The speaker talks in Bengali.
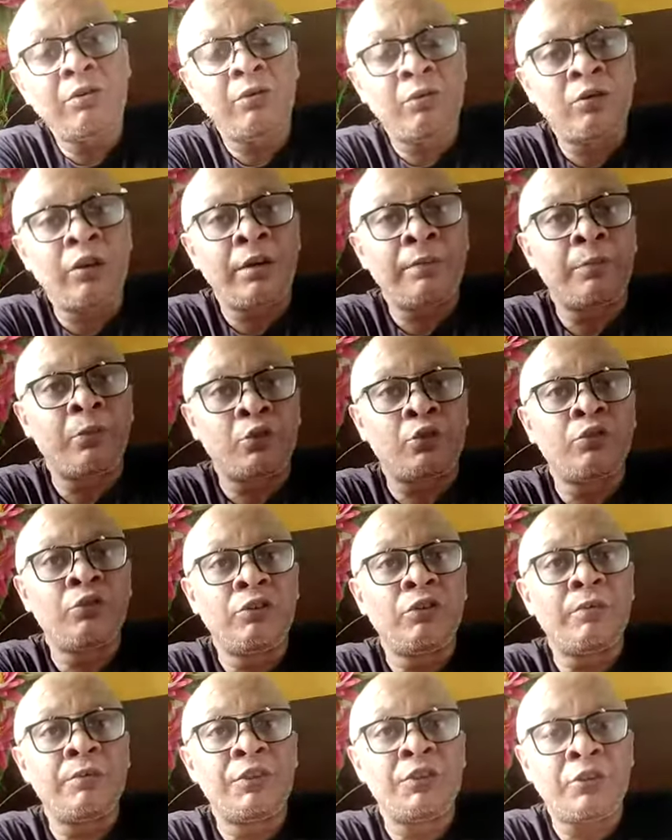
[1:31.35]
ওনার
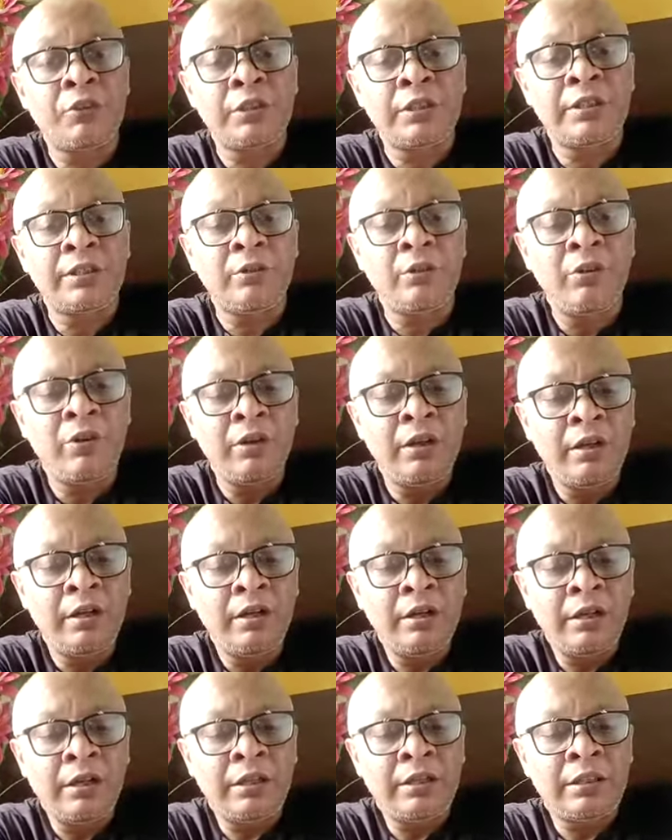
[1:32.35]
পছন্দের বিষয় ছিল
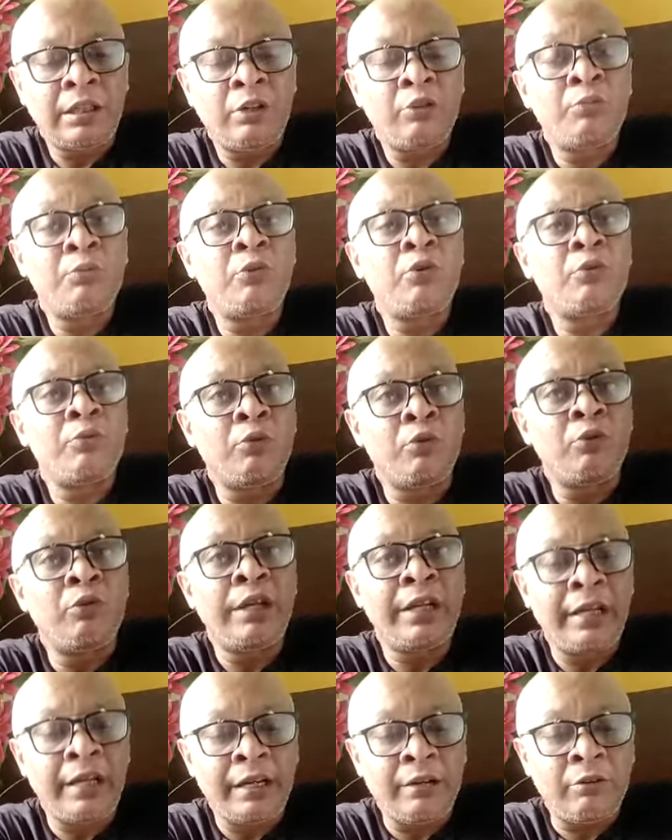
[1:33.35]
তার উপরও বহু
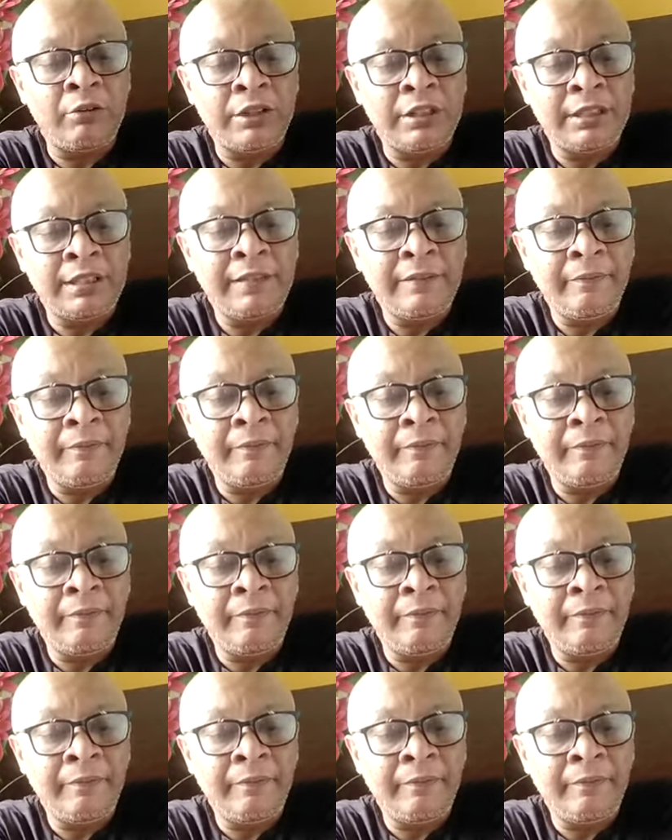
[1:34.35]
লেখা রয়েছে